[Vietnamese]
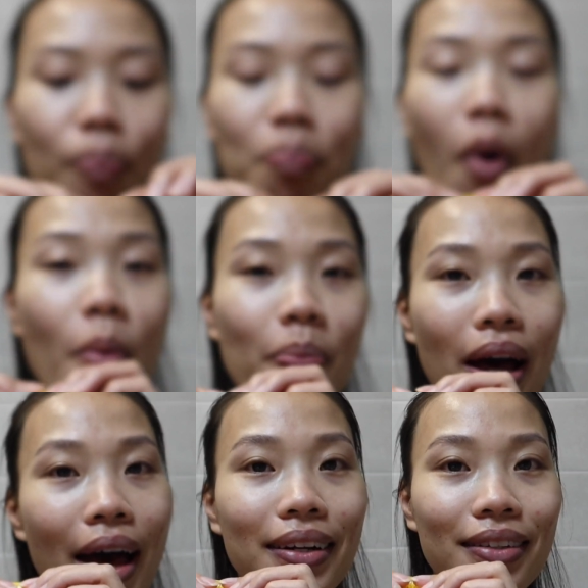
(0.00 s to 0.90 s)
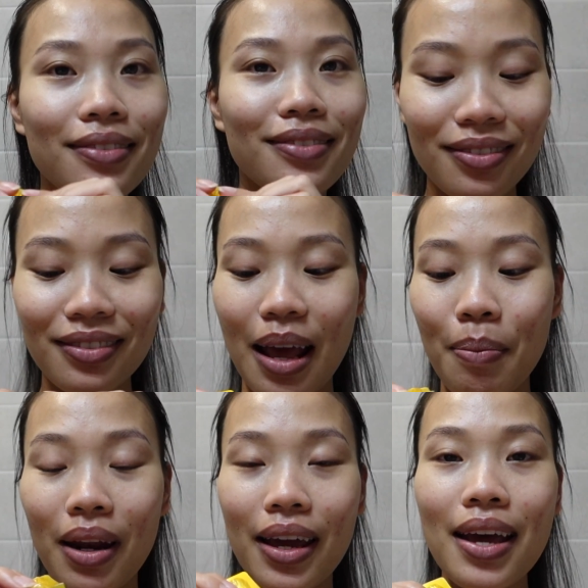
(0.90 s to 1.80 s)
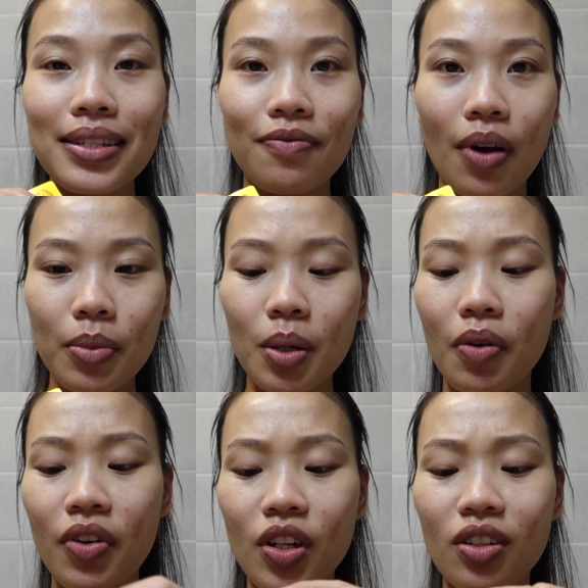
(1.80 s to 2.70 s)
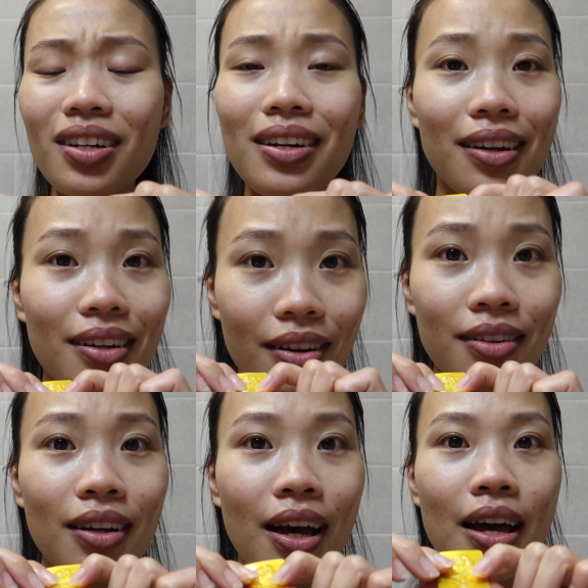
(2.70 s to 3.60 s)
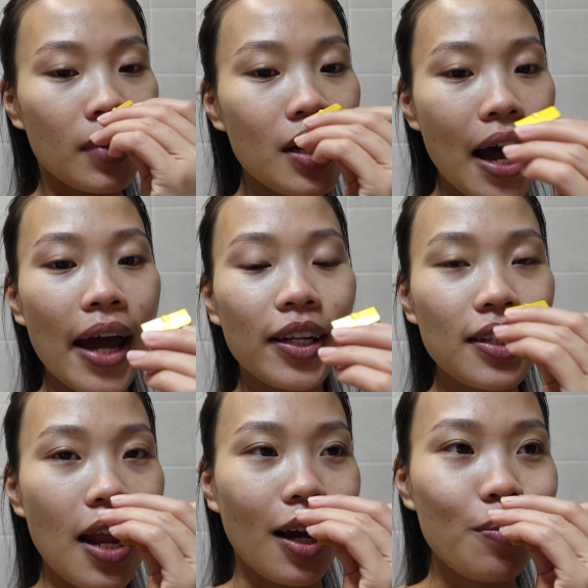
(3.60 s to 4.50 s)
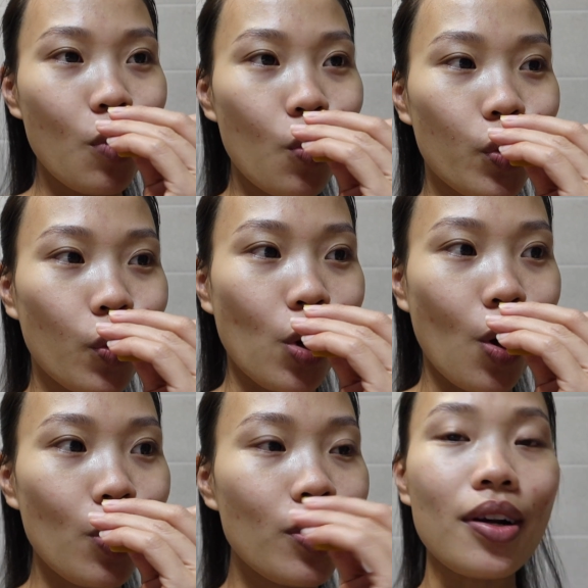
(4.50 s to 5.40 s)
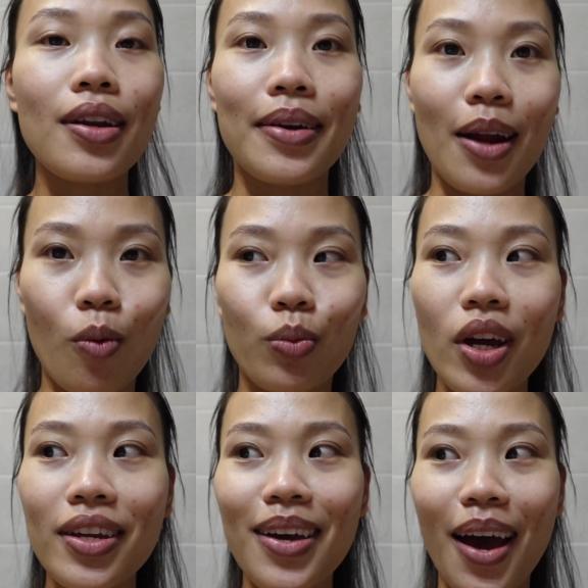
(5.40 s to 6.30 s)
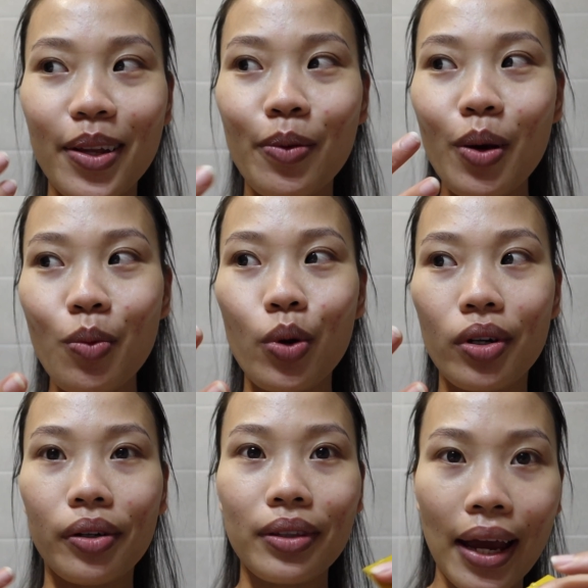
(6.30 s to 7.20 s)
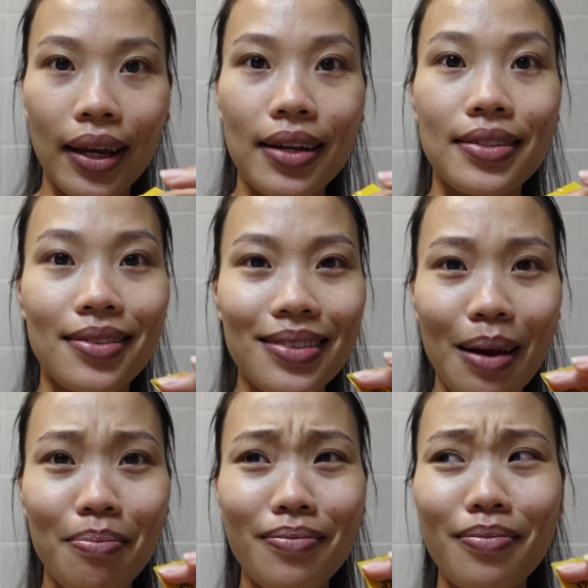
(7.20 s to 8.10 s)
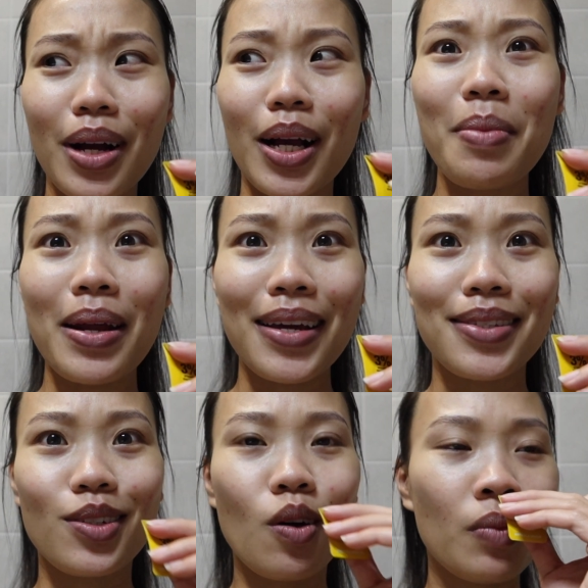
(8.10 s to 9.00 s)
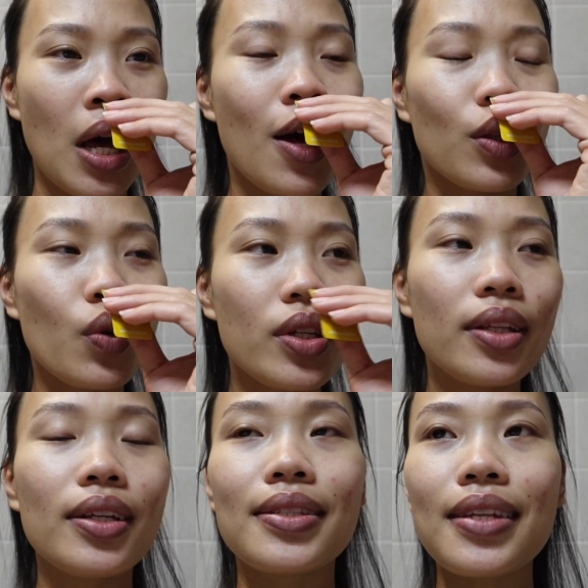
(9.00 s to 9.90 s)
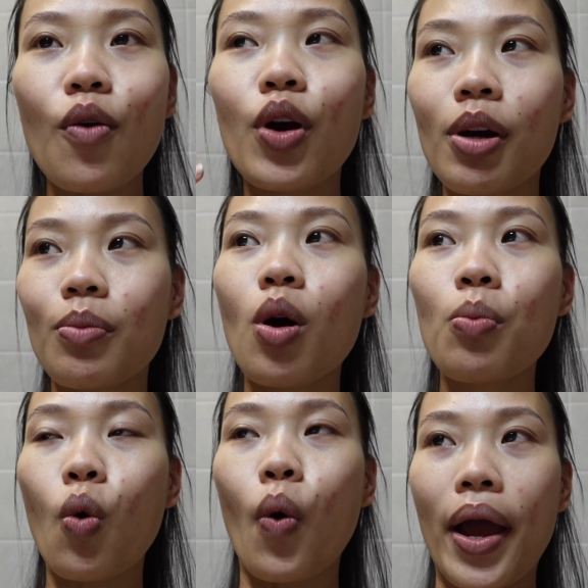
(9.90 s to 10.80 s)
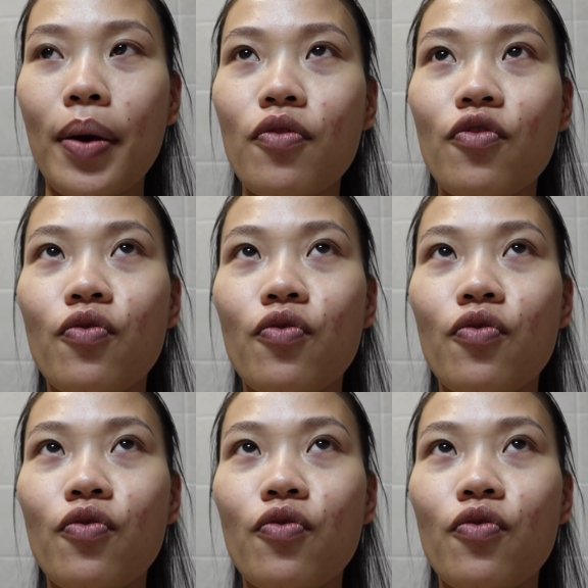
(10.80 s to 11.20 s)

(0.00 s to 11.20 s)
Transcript: bóp hết để mà lấy hết sản phẩm được bởi vì nó rất là cứng thứ hai chính là cái mùi của nó rất là nồng nó y hệt như cái mùi rửa tay là sữa tắm mà các bạn hay sử dụng tuy nhiên thì sau khi mà bơm khoảng